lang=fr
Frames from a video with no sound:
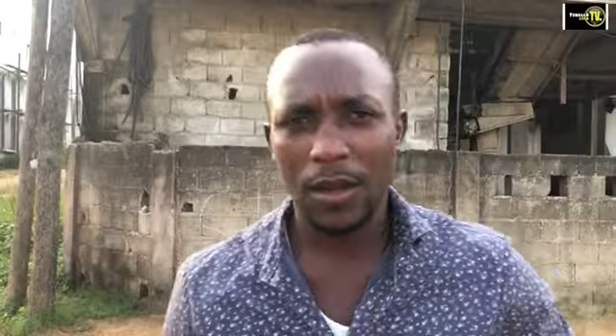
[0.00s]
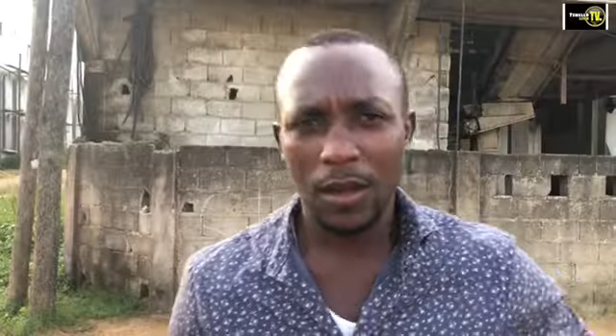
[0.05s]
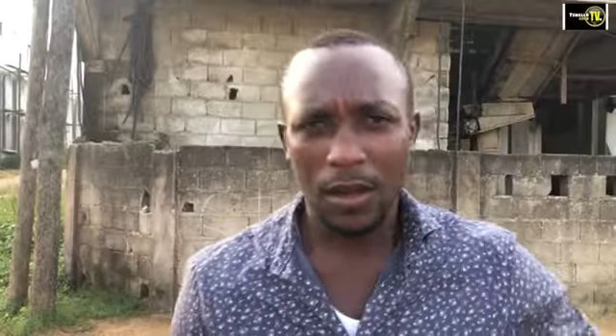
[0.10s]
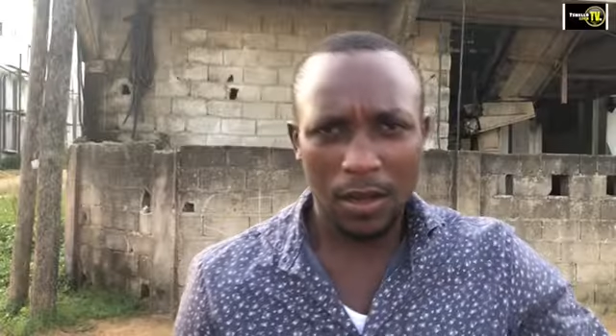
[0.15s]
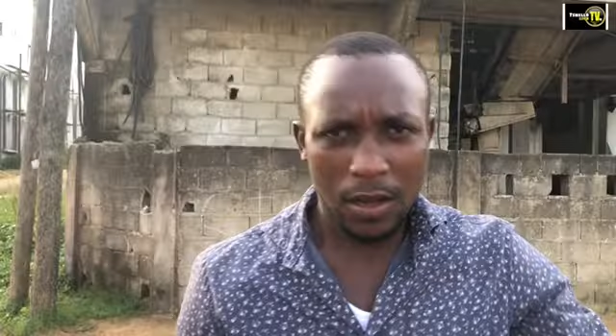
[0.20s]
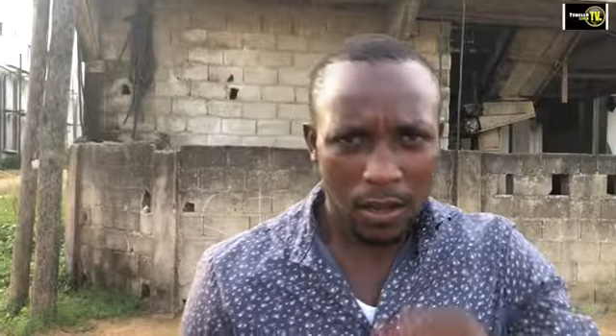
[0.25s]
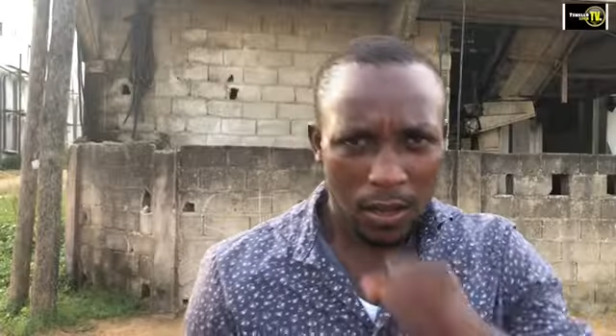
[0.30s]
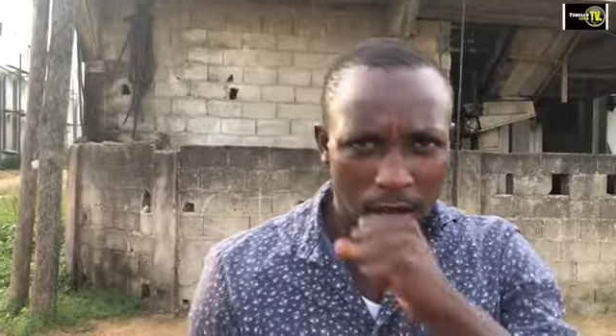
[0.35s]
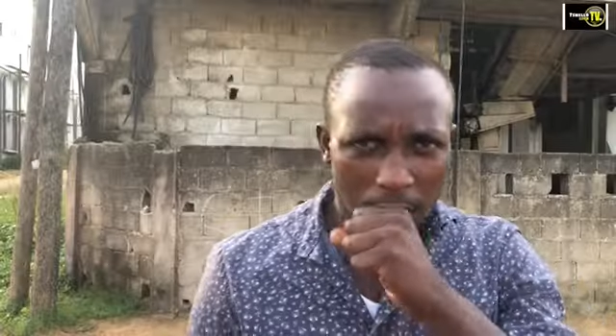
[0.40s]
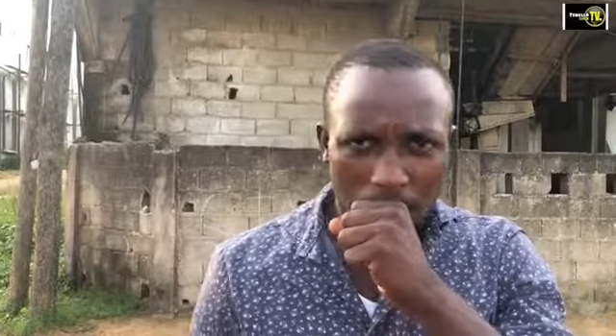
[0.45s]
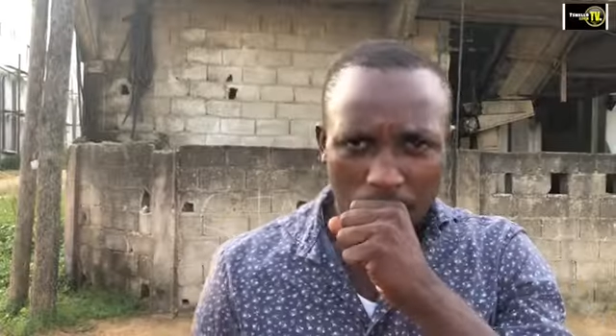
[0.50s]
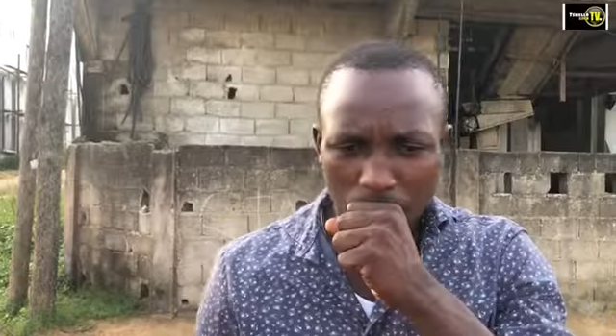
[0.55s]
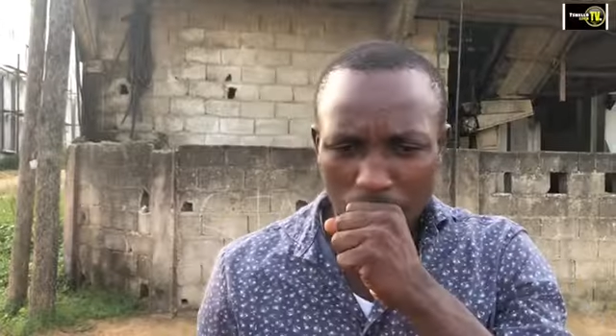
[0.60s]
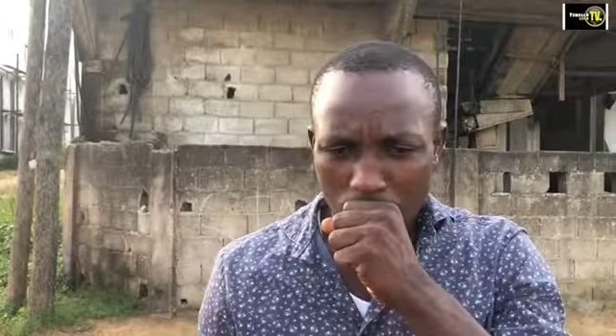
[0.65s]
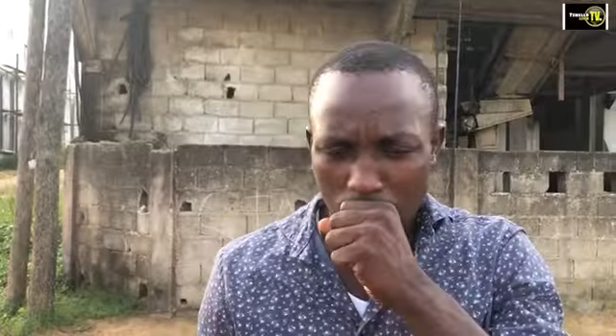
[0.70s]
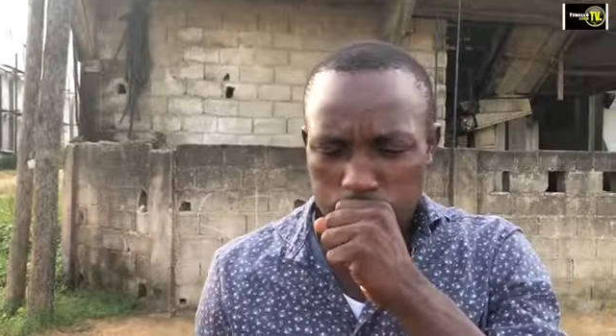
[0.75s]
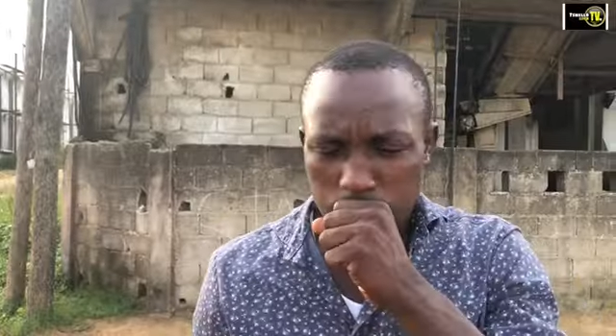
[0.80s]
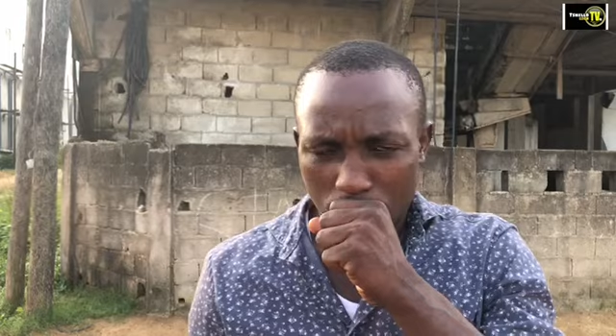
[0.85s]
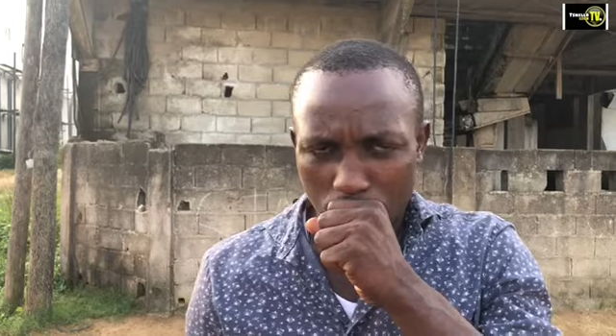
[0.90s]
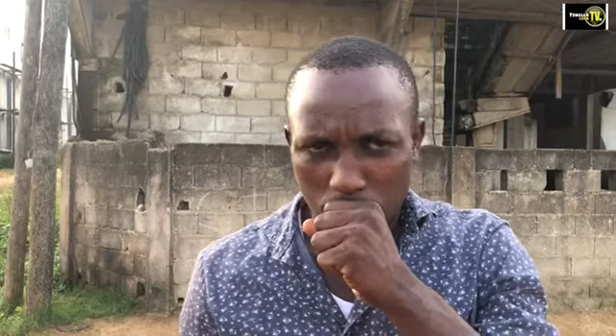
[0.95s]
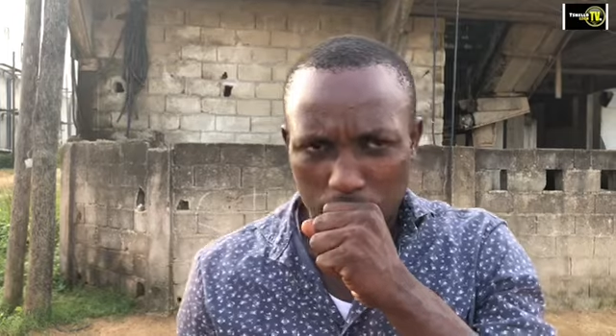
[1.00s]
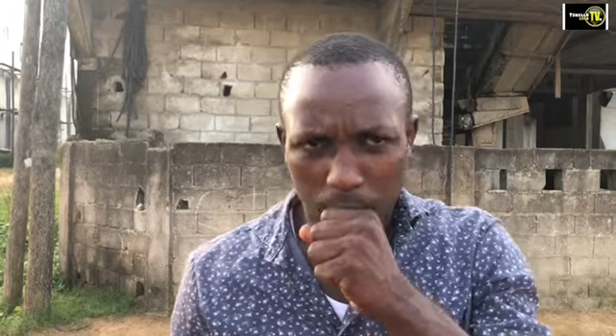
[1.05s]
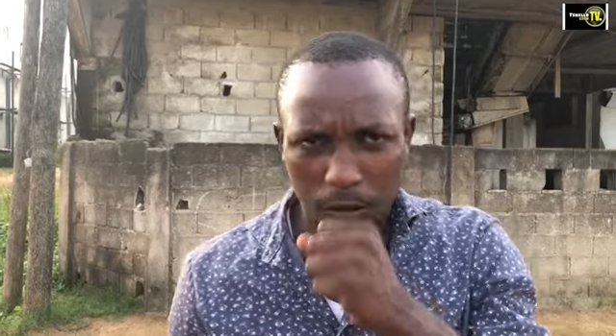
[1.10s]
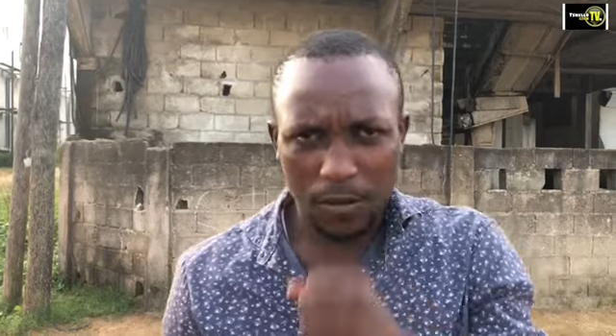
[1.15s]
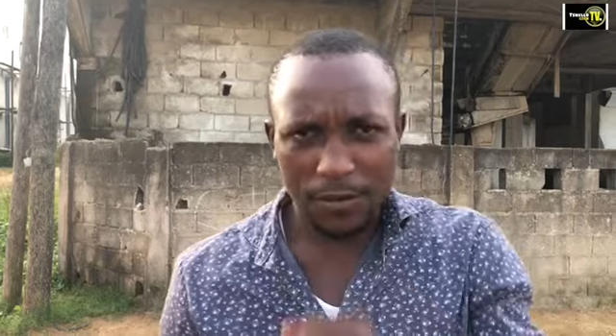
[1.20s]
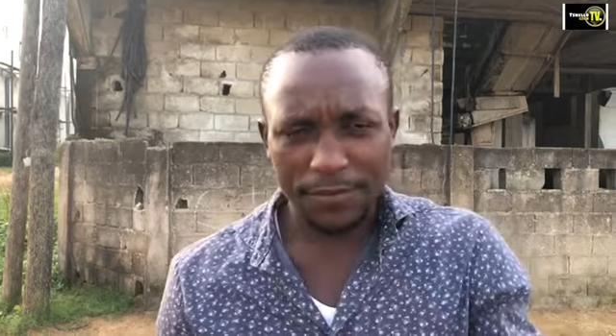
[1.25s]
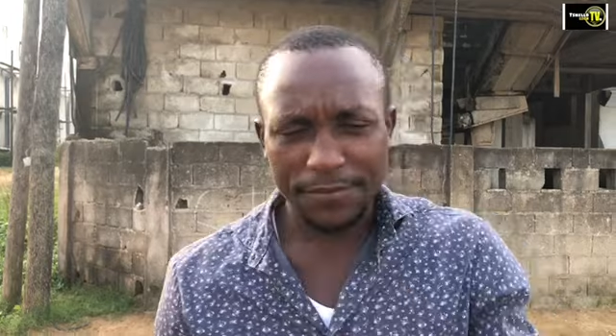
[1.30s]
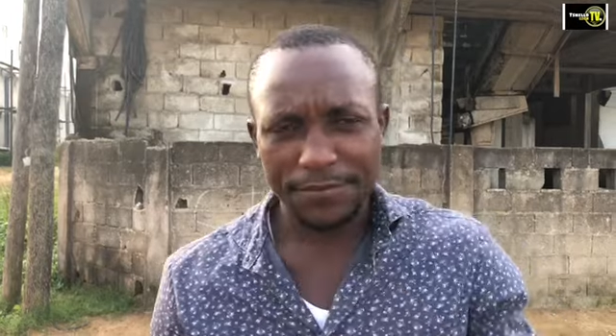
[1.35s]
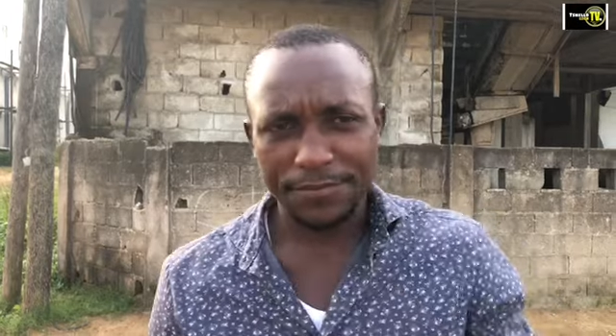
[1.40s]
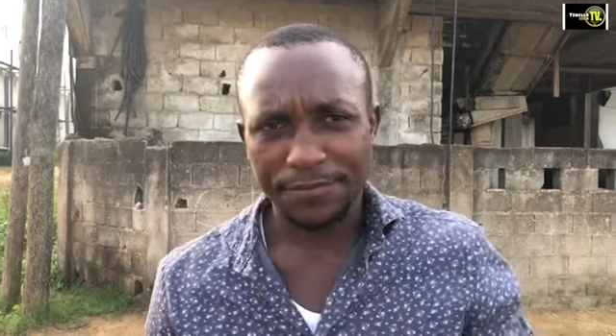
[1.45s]
Est-ce que le romantisme
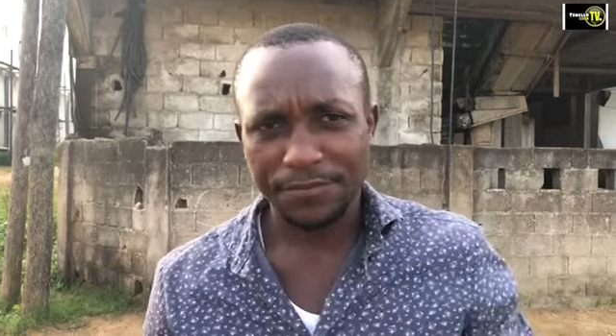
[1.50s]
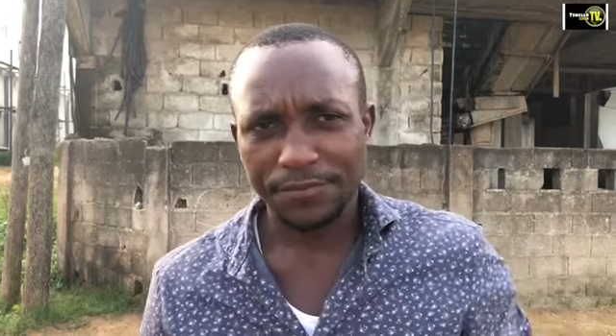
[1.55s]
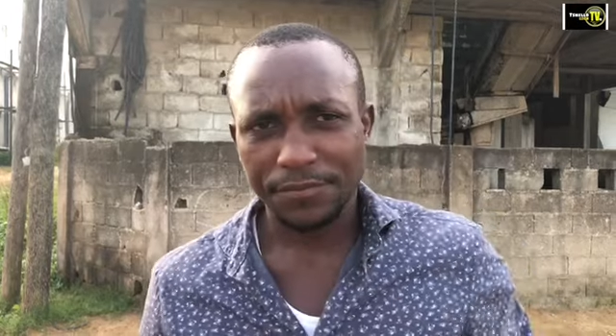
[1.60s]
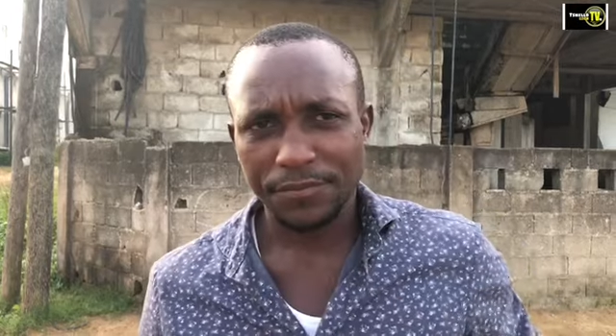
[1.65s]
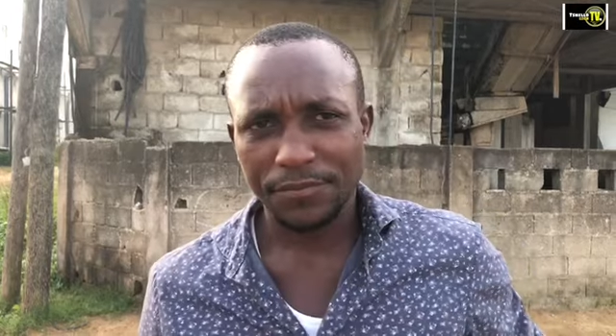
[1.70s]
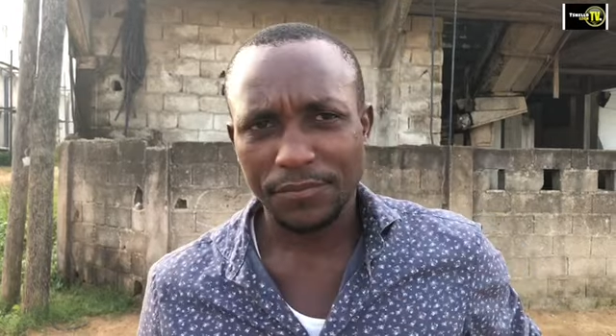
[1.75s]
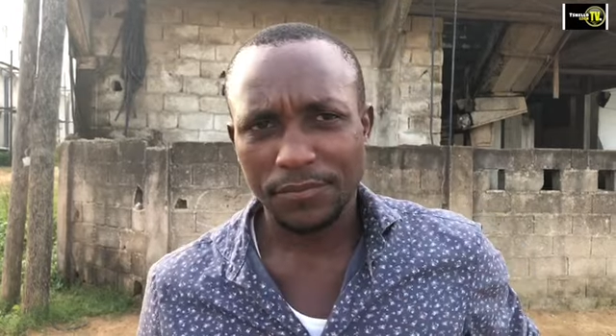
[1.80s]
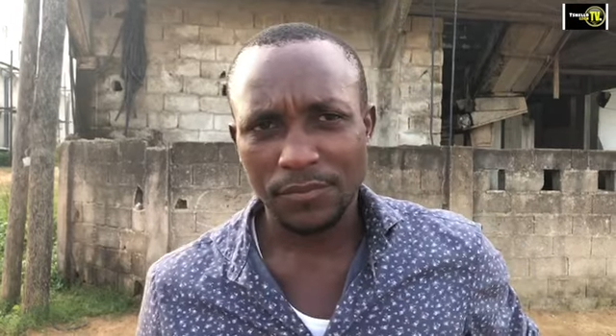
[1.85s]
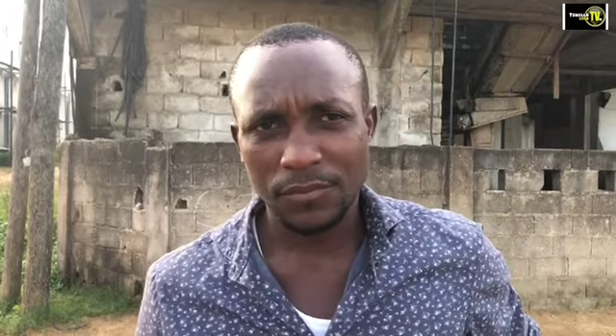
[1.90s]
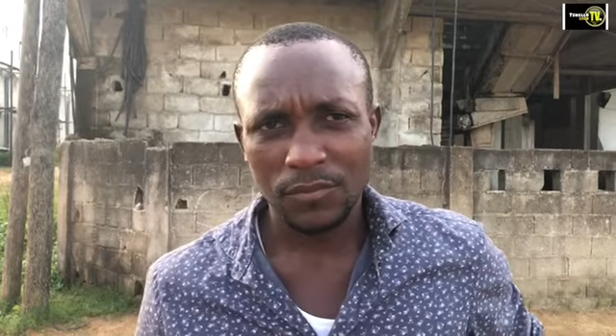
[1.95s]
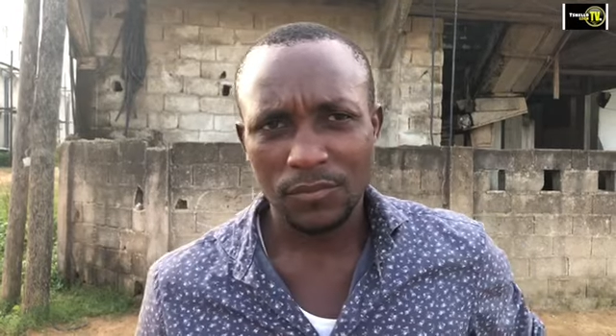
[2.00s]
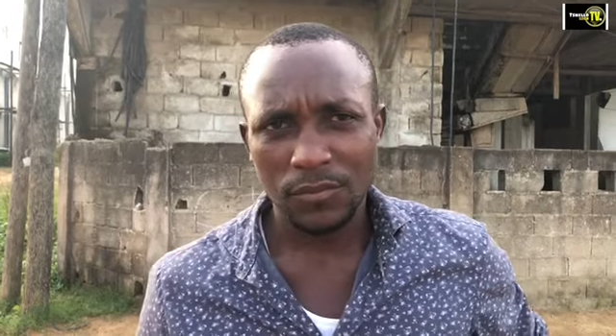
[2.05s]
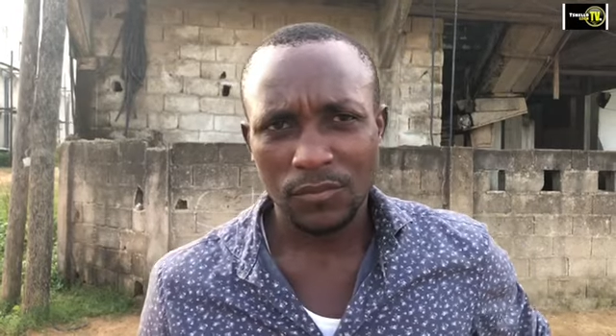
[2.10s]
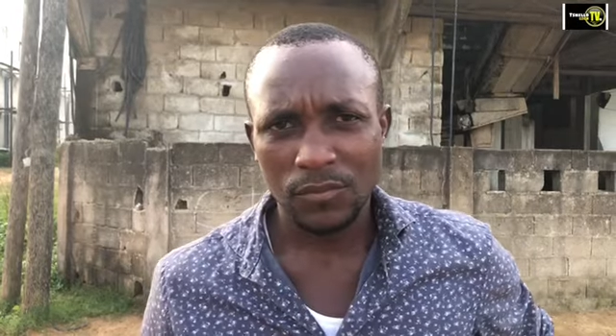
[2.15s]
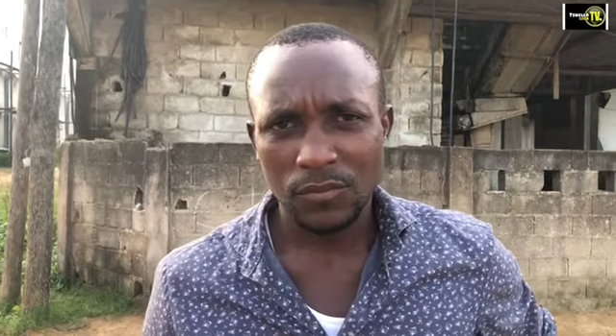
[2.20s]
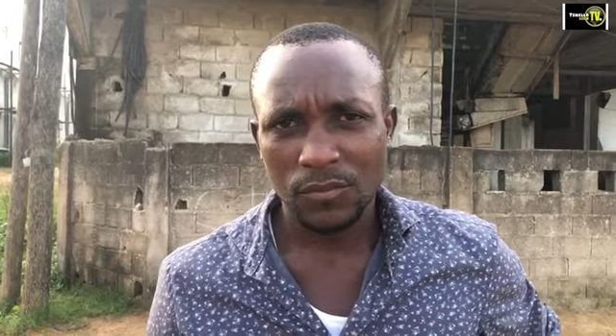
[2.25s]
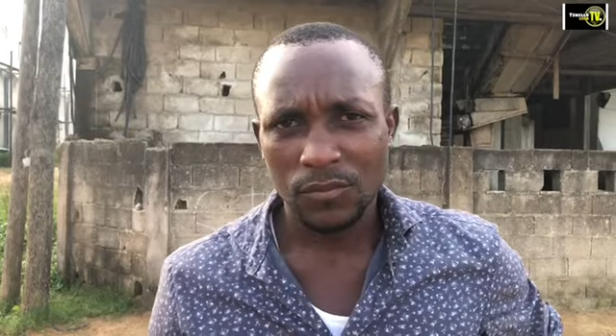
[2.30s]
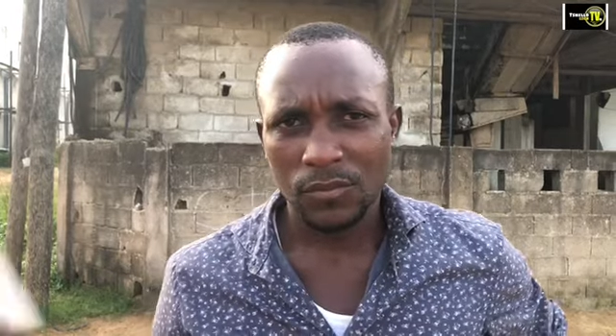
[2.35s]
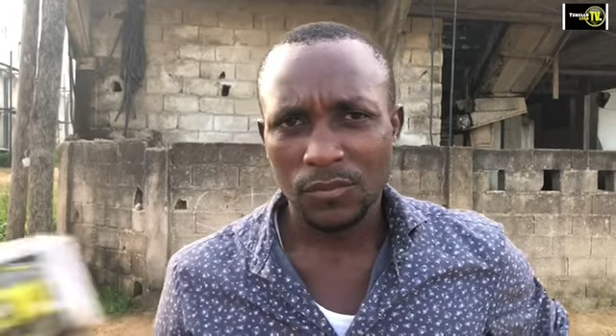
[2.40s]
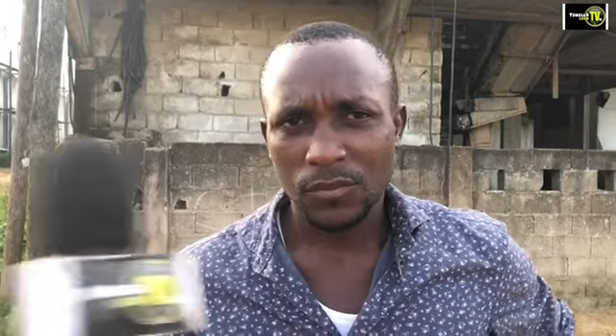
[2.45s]
seul peut-il conquérir une femme